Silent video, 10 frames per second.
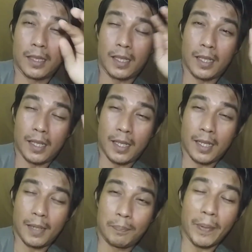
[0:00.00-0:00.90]

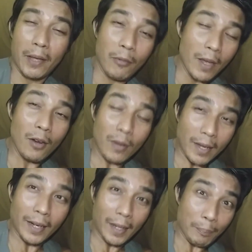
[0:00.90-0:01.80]
Ah, PW lo
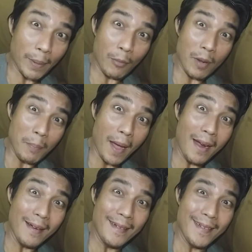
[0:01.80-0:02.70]
geng PW
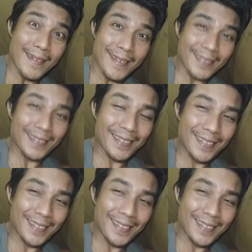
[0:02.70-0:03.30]
banget